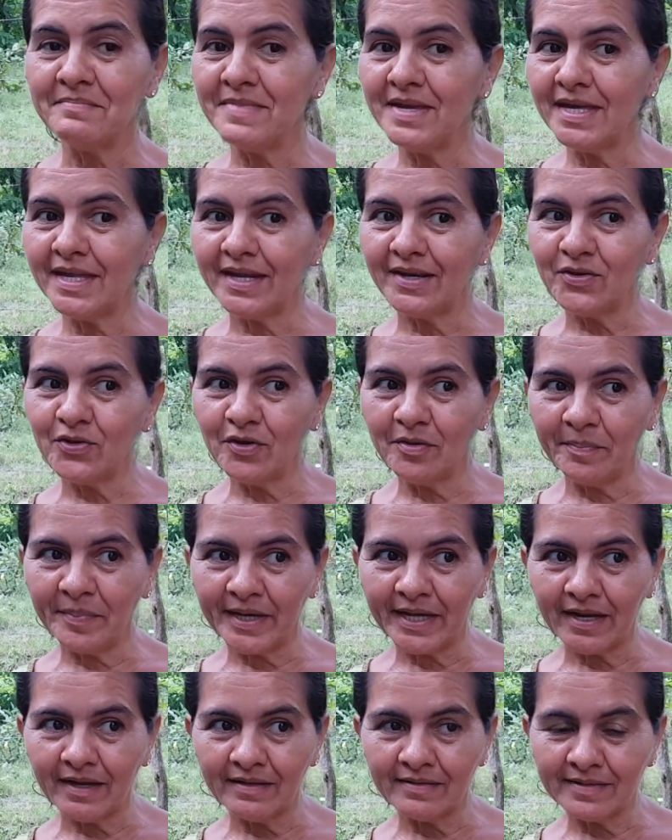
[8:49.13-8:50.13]
Mire, yo
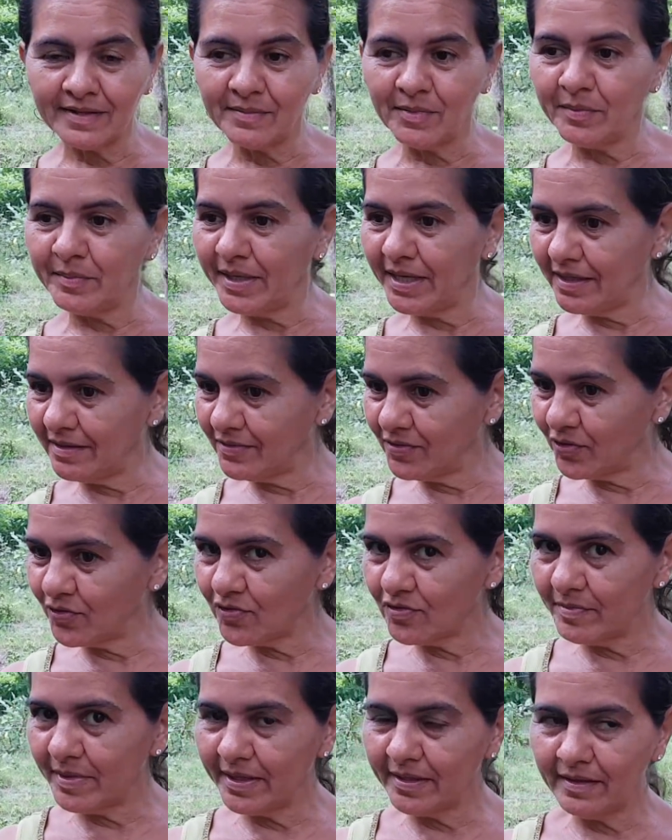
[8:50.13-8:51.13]
para este momento
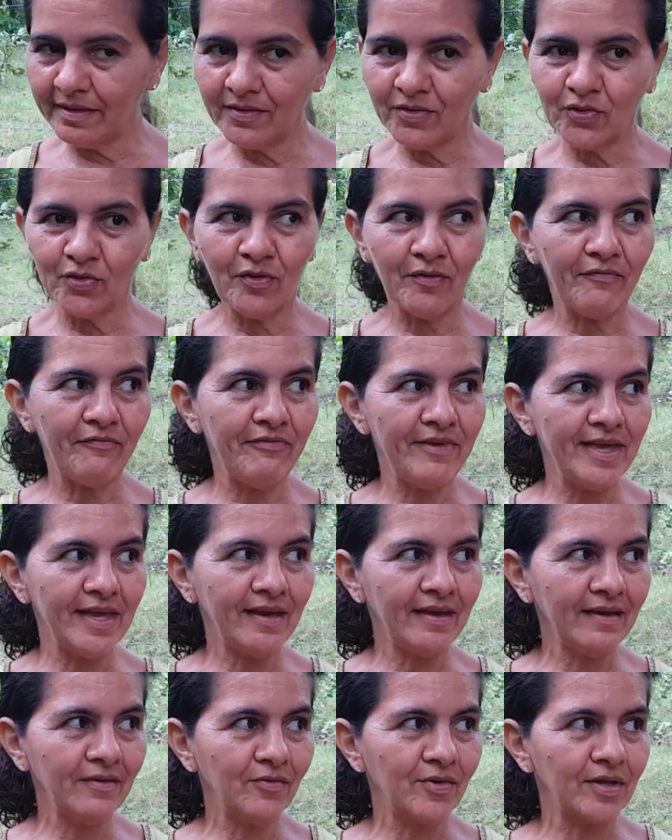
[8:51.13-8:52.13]
yo me siento
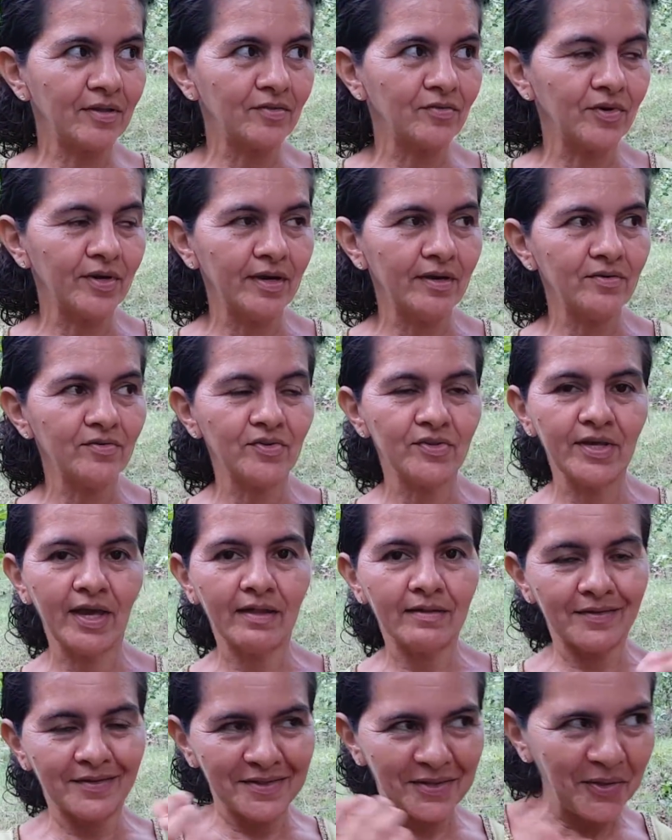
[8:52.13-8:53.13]
bien cuando ellos se
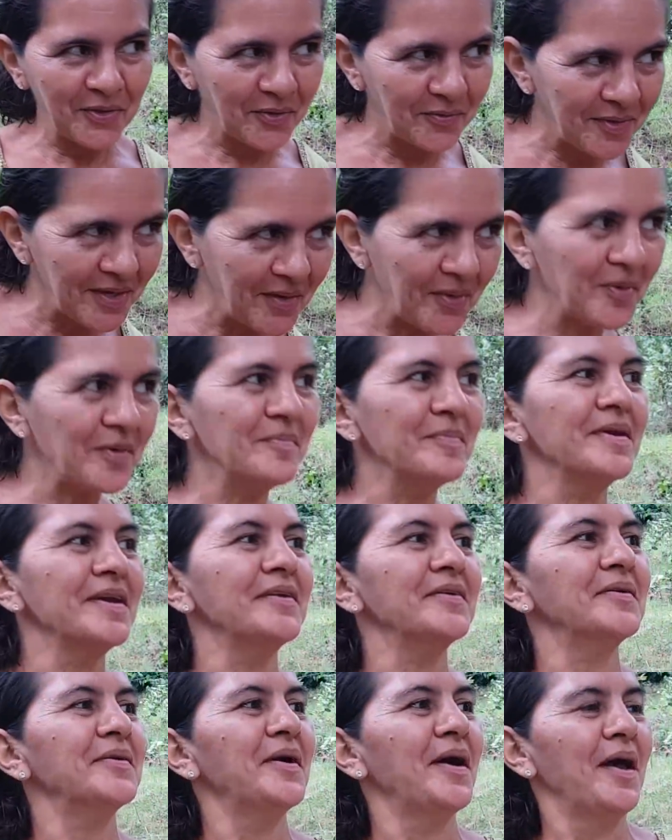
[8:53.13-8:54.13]
han sentido bien conmigo.
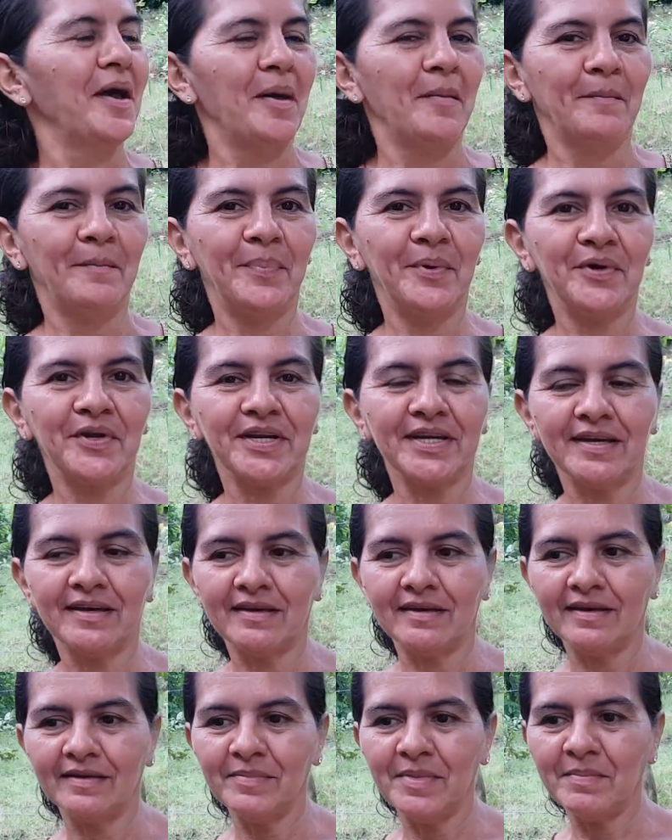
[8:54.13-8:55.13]
Sí, claro.
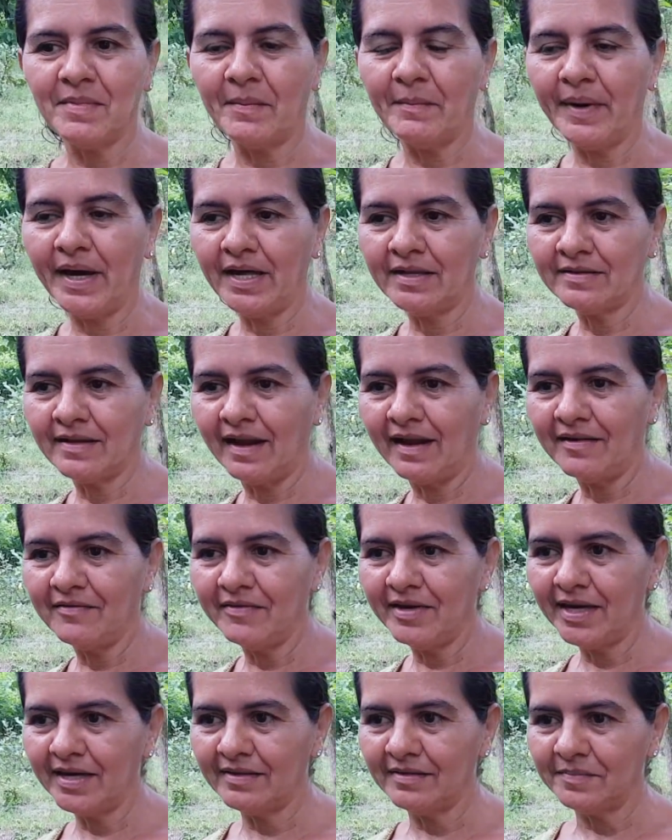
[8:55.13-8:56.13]
Porque mi mamá hasta la
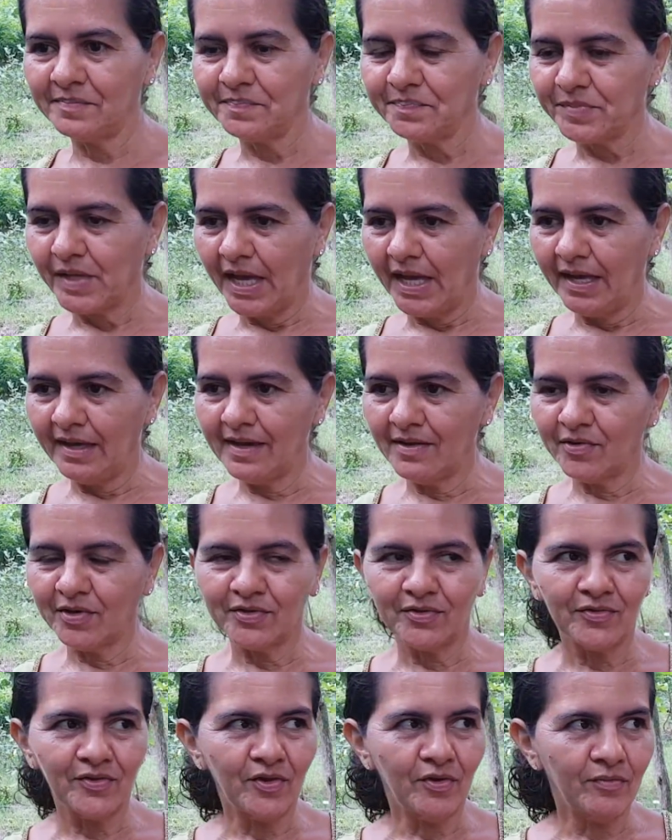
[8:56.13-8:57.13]
vez ella
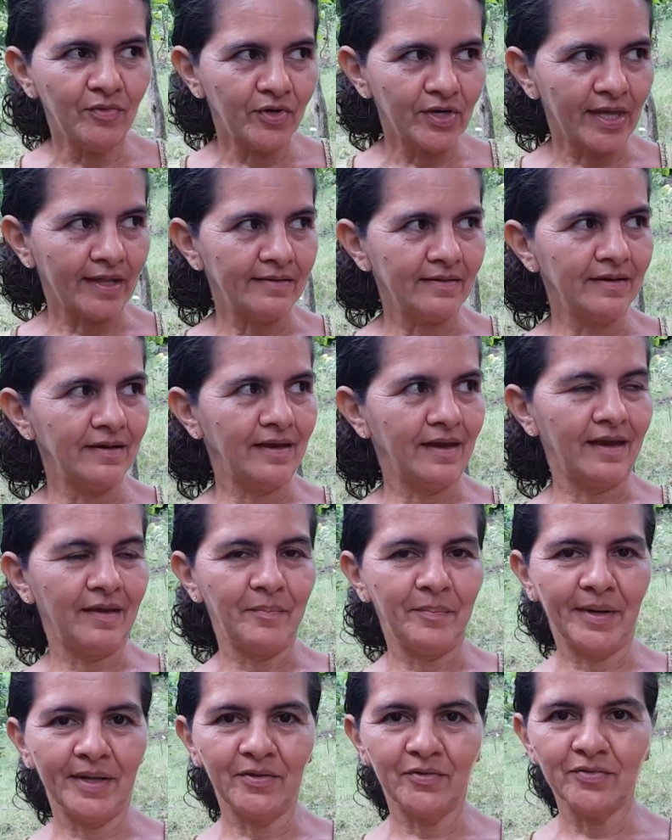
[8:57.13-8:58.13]
cuando no voy, así que
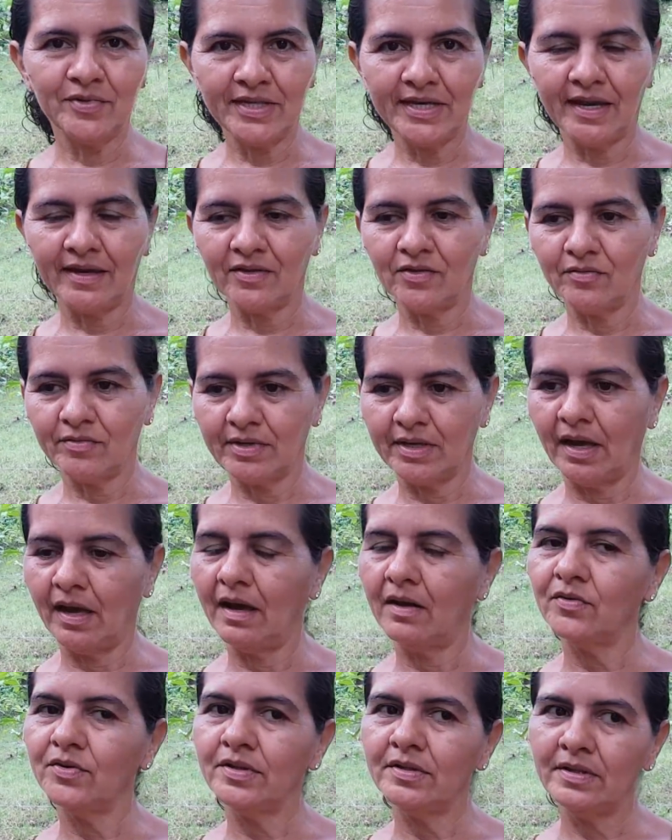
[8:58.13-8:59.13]
pasa un día que no voy,
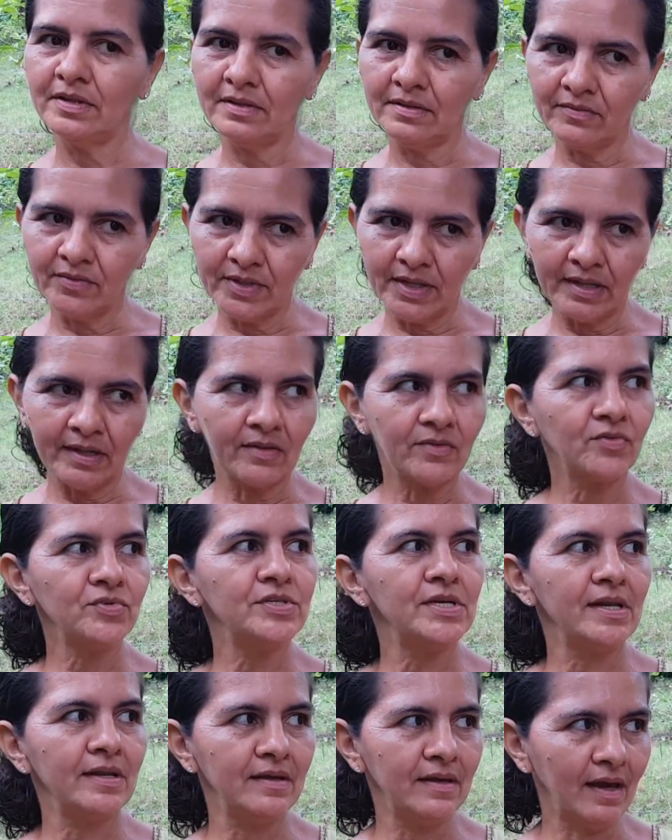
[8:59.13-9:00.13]
ah, hoy sí te voy a dar tus
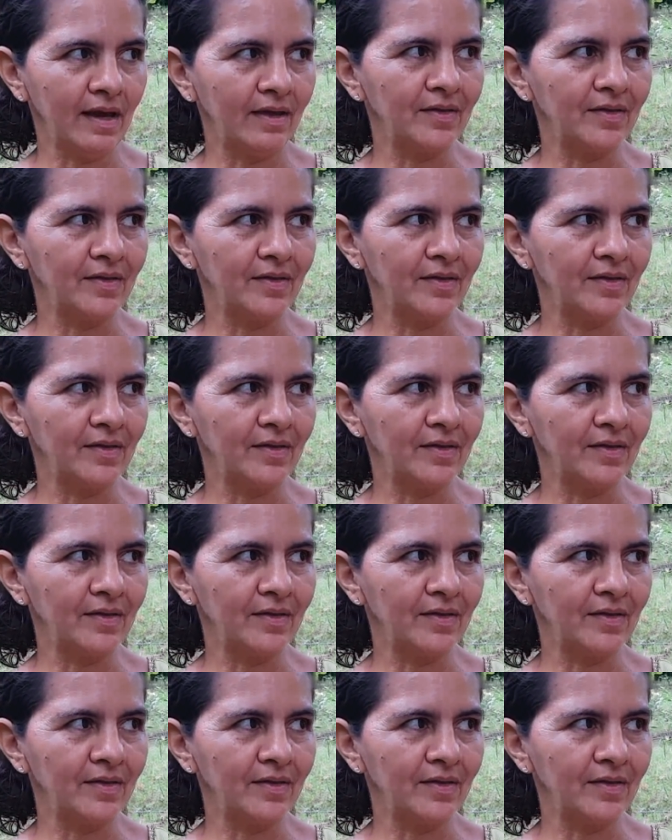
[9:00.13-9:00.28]
chilillas